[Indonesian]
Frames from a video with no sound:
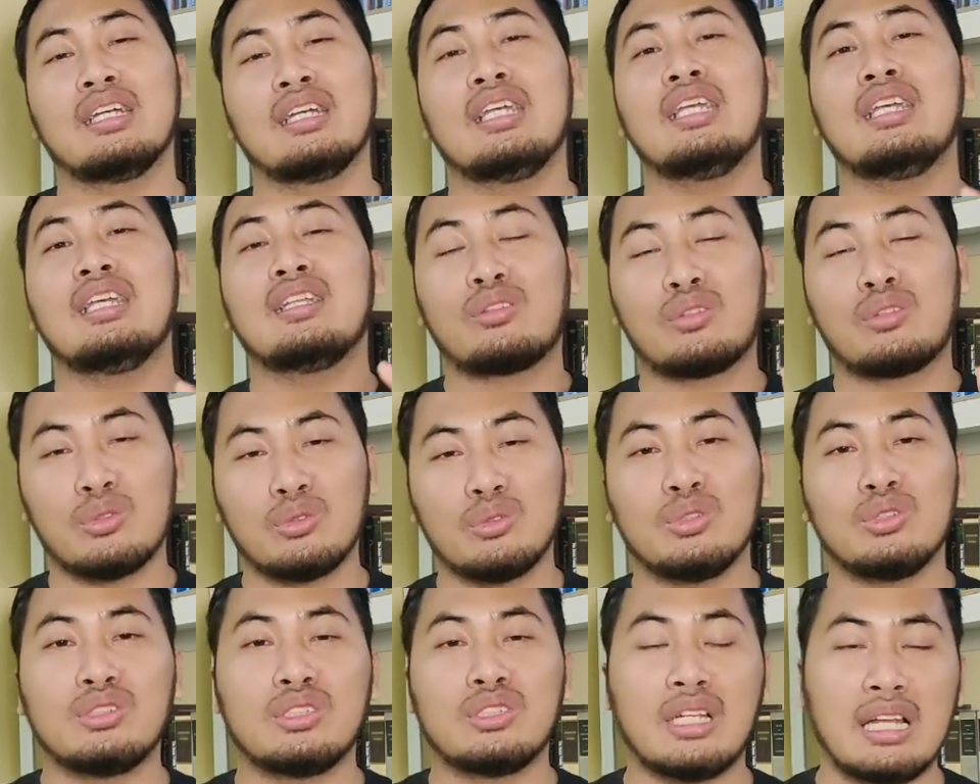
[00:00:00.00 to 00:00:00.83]

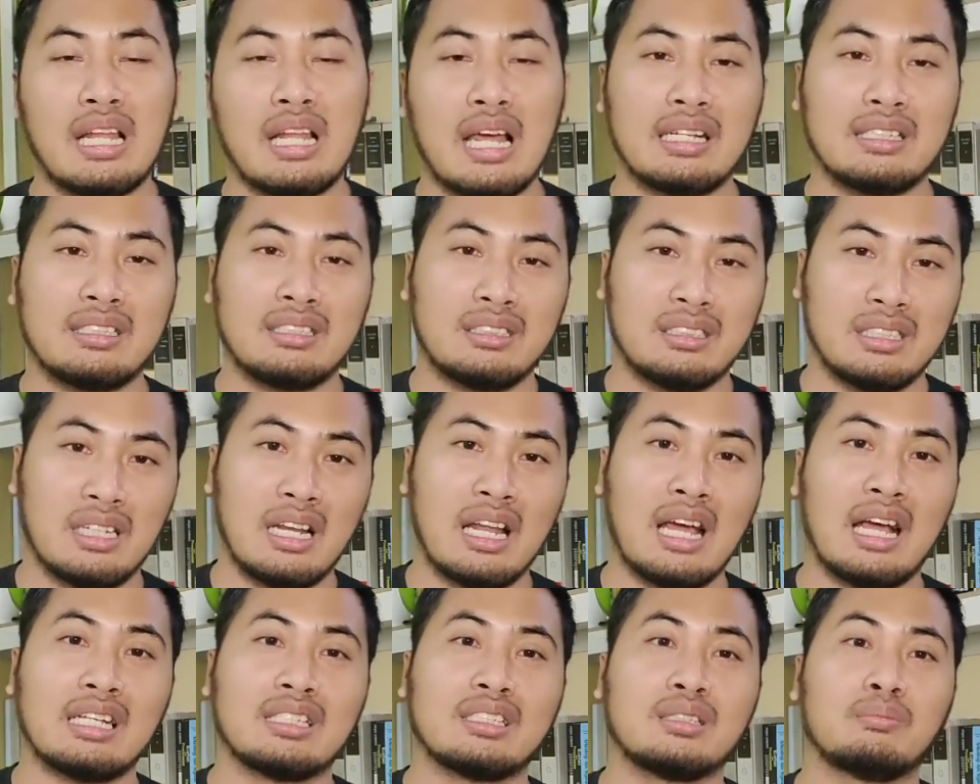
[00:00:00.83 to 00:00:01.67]
Itu
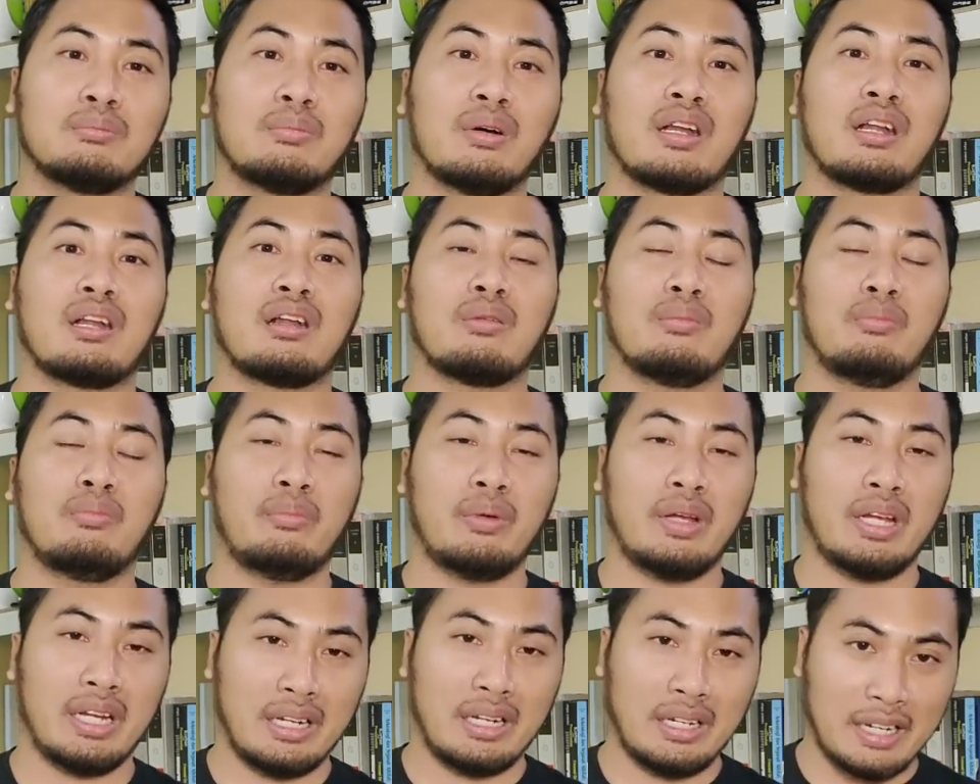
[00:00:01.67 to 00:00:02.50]
jelas-jelas
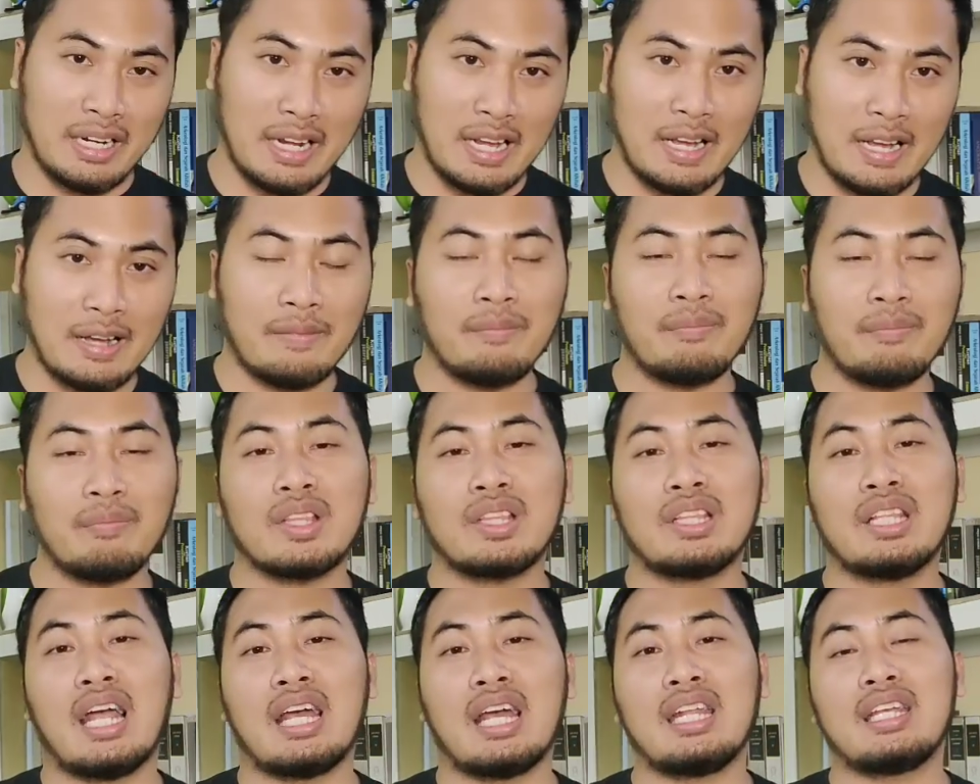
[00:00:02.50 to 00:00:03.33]
berbeda.
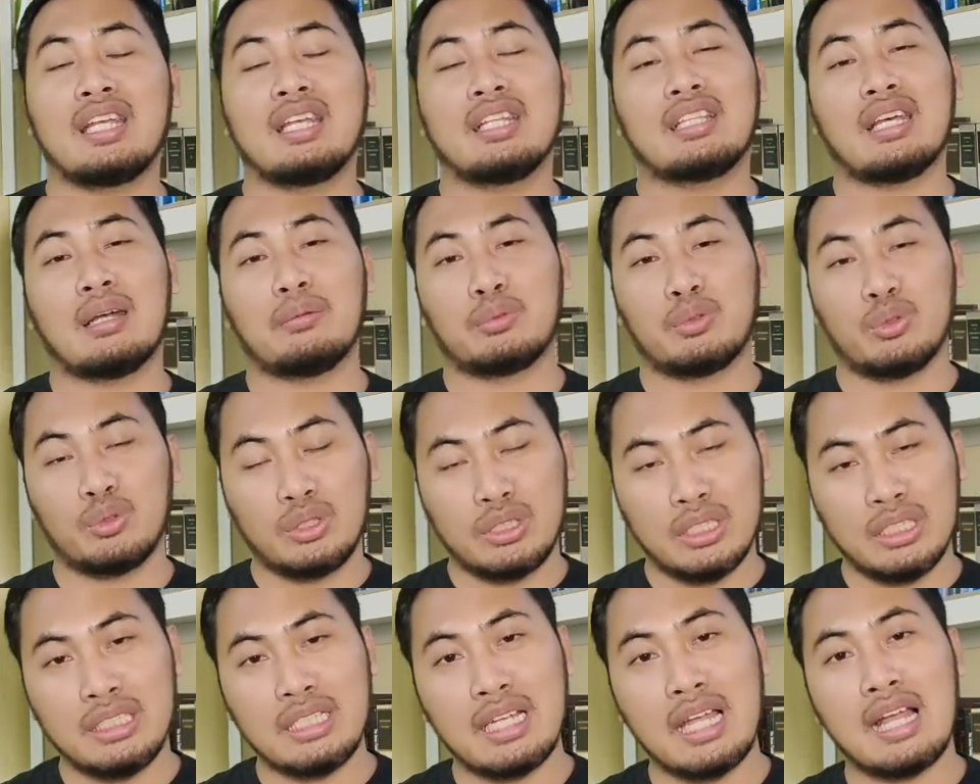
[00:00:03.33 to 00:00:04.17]
Dari kitab
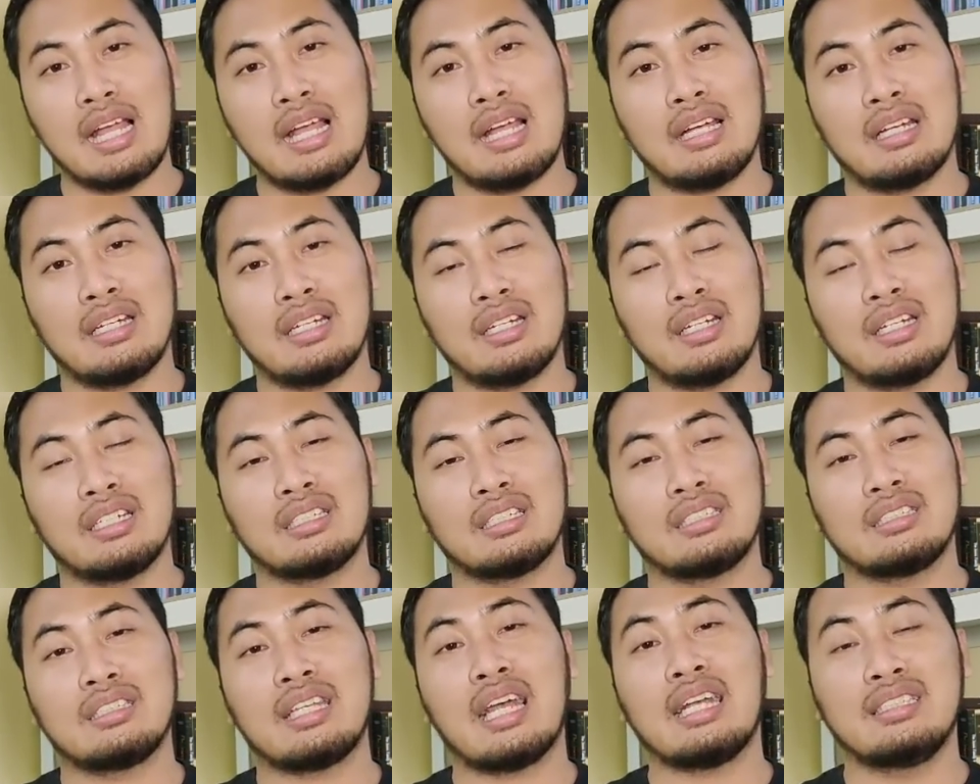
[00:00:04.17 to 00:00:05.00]
sucinya
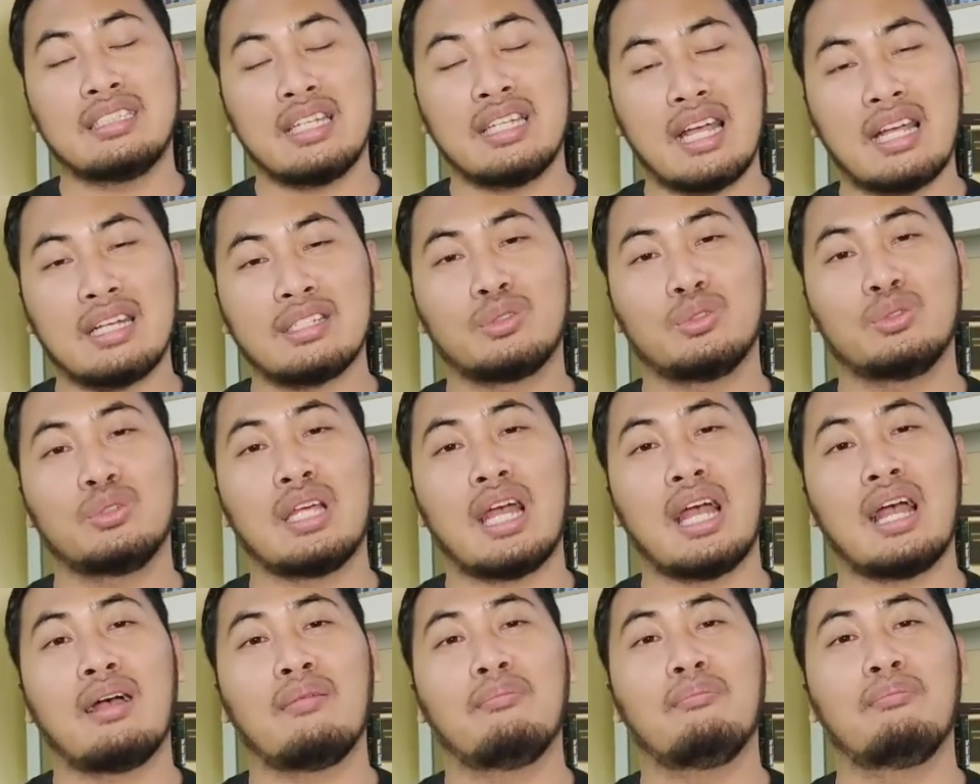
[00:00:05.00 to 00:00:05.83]
saja
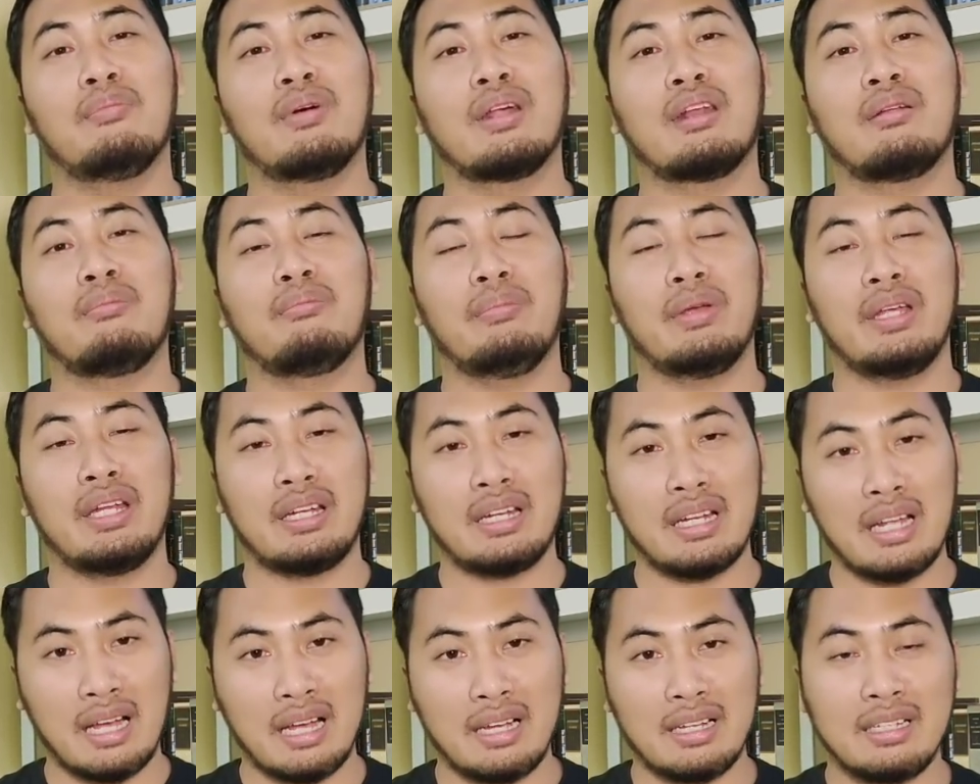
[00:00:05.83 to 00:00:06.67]
sudah
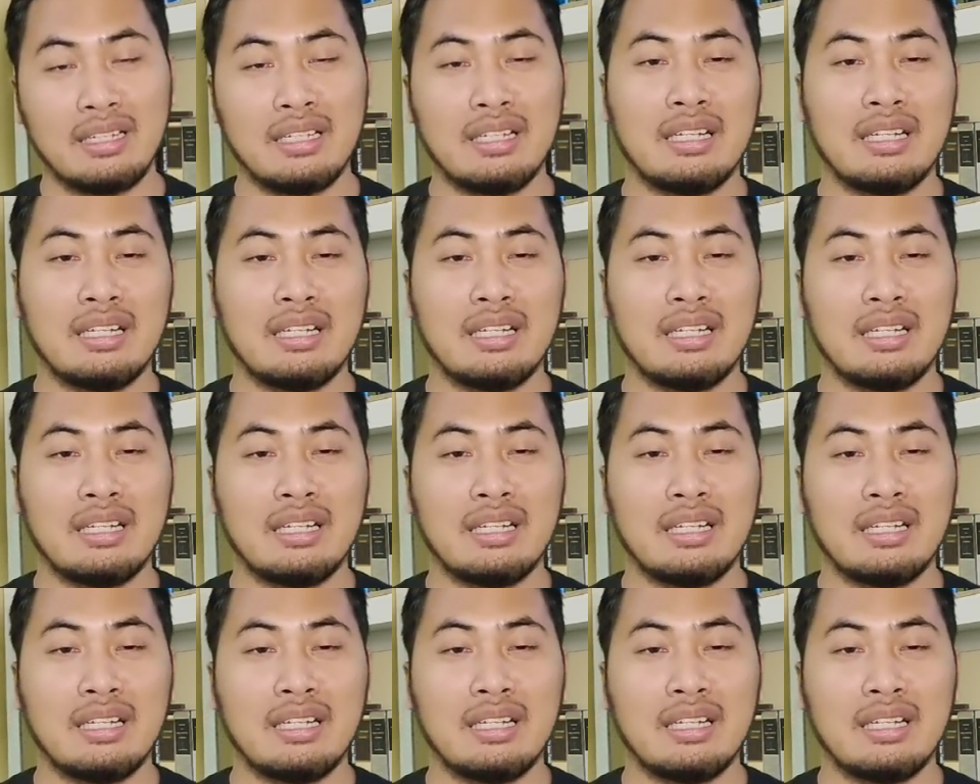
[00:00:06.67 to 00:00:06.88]
berbeda.